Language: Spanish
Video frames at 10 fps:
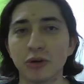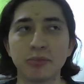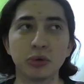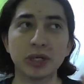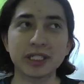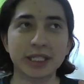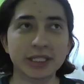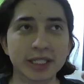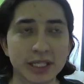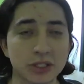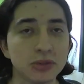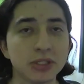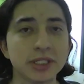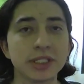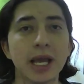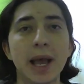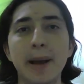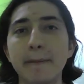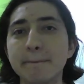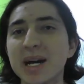o por unas grandes canciones
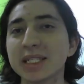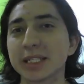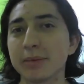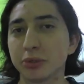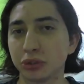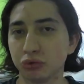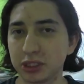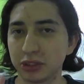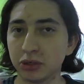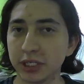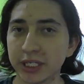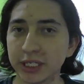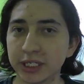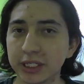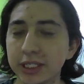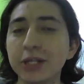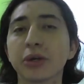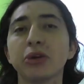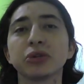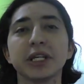más que por su historia y lo
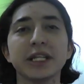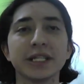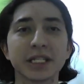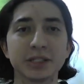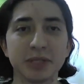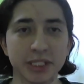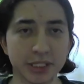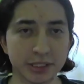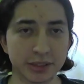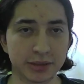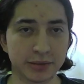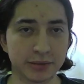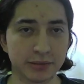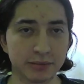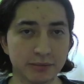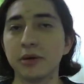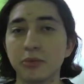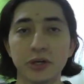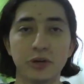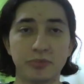que nos quieren transmitir?
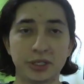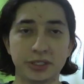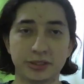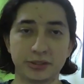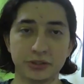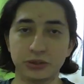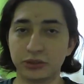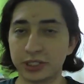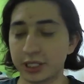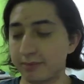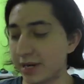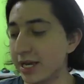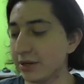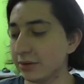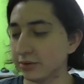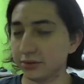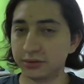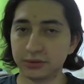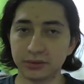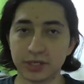Bueno, pues yo no sé de
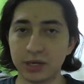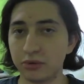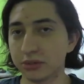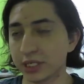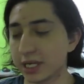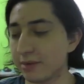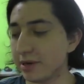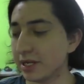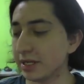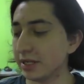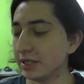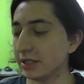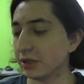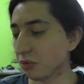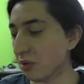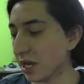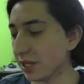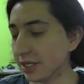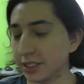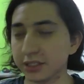planos, ángulos de cámara,
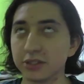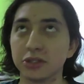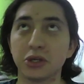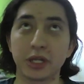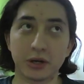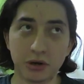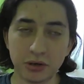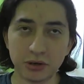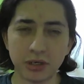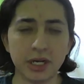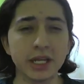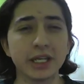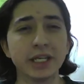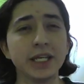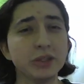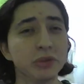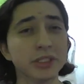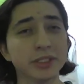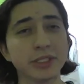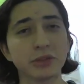encuadres, teoría del color y todas
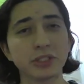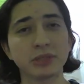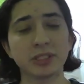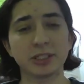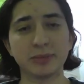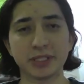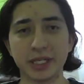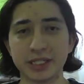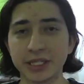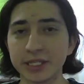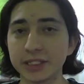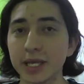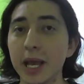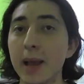esas cosas más especializadas,